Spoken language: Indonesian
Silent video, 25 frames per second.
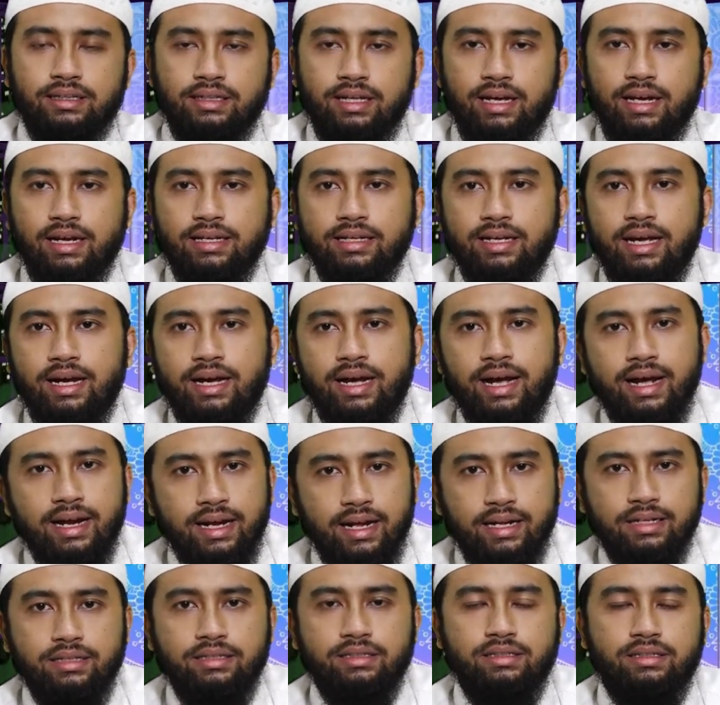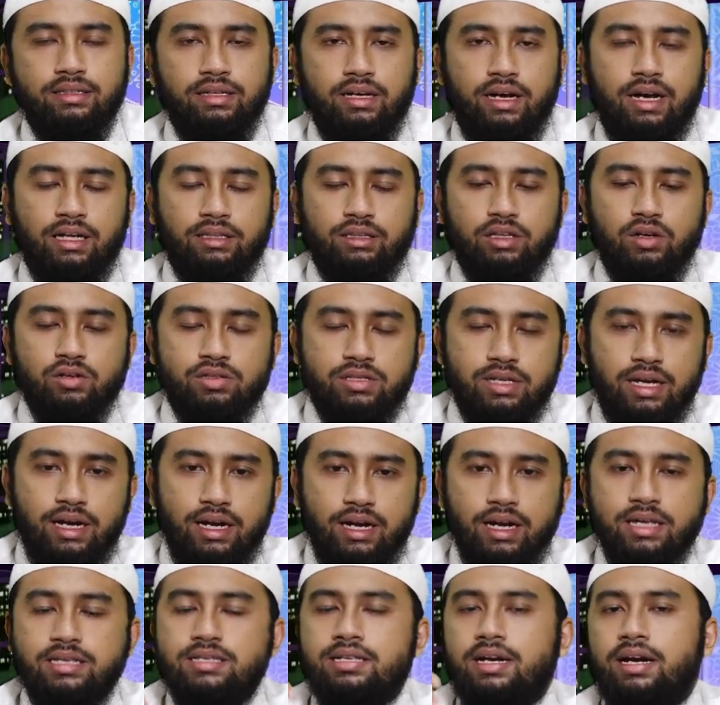tangan yang kanan atau
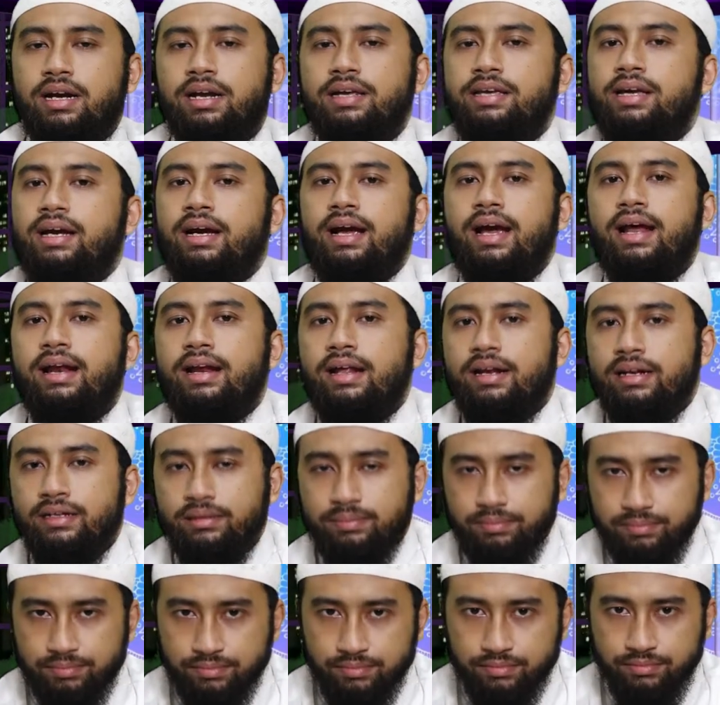celana-celana yang kanan.